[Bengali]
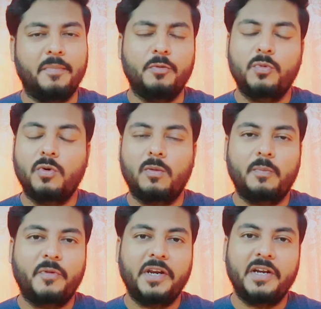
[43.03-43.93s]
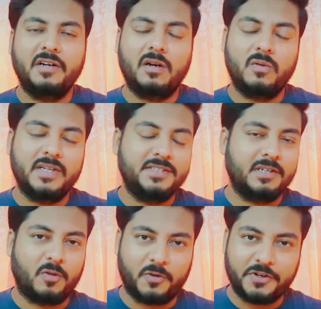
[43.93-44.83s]
মিরপুর হোম ক্রিকেট গ্রাউন্ডে
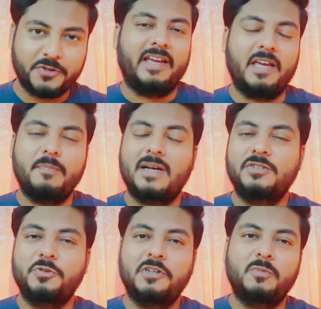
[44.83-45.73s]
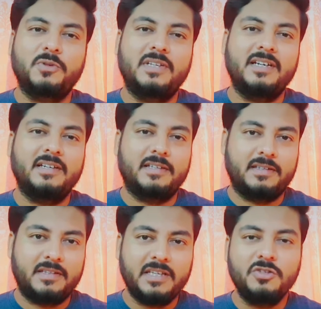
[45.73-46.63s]
যে কন্ডিশন এই পাঁচজনের মধ্যে
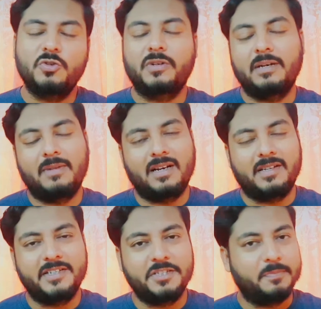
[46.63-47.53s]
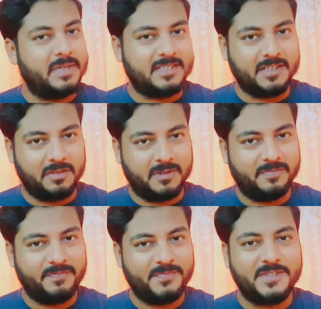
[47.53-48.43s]
তিনজনকে বাংলাদেশ বেছে নিবে
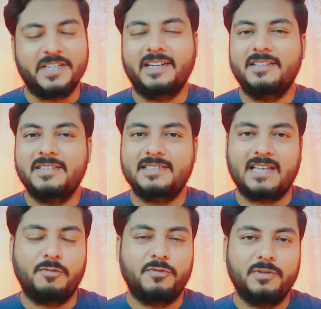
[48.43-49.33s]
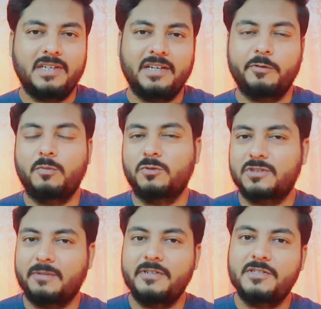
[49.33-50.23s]
সেক্ষেত্রে সাইফুদ্দিন এবং
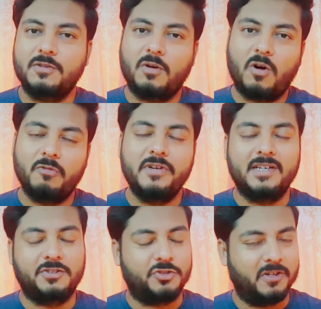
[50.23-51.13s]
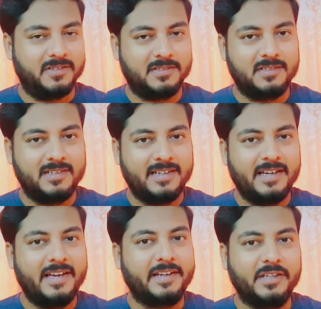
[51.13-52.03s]
মুস্তাফিজ অভিয়াস চয়েস
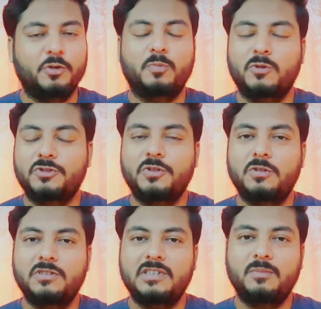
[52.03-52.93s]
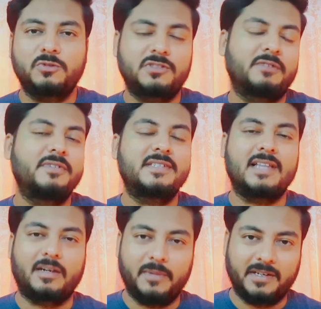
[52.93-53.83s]
কিন্তু প্রশ্ন হচ্ছে মুস্তাফিজ
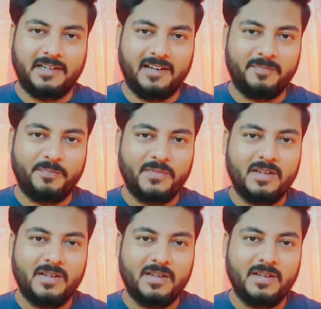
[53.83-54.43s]
থাকবেন কিনা